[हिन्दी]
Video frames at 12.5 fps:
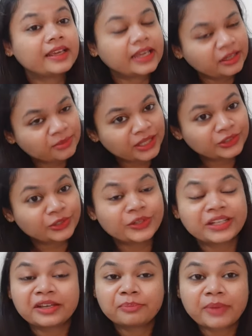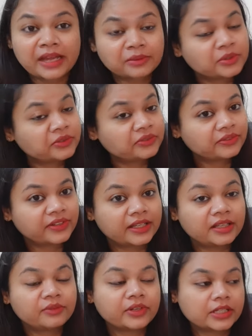एक बात और ये पैराबिन
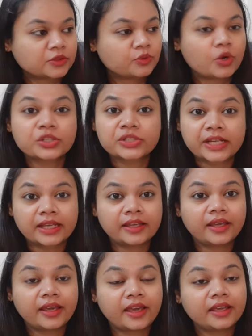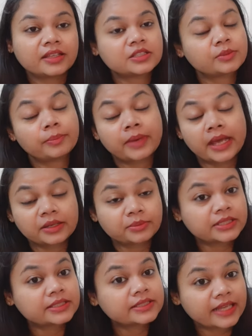फ्री फेस वॉश नहीं है इसमें
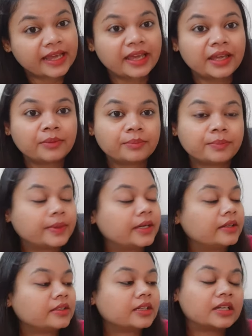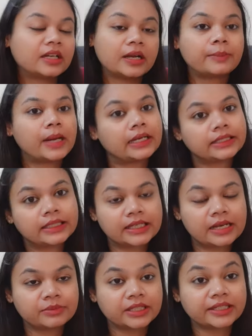पैराबिन्स हैं पर कमाल का
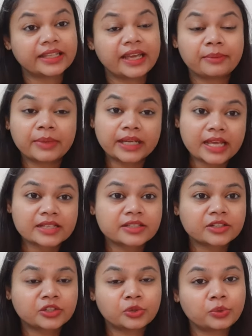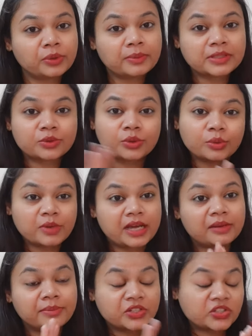काम करता है मैं कह सकती हूँ कि मैं इसको
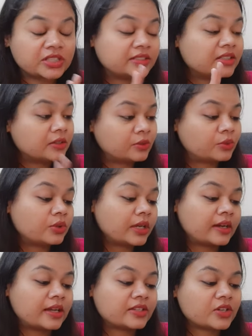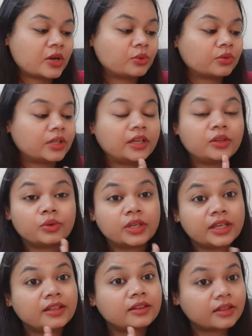दोबारा परचेज़ ज़रूर करना चाहूँगी
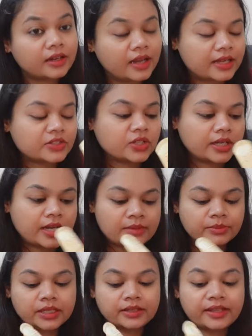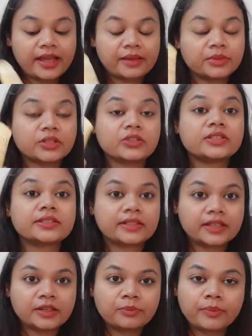क्योंकि ये इतना अच्छा काम करता है मेरी
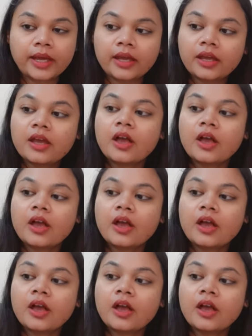स्किन पे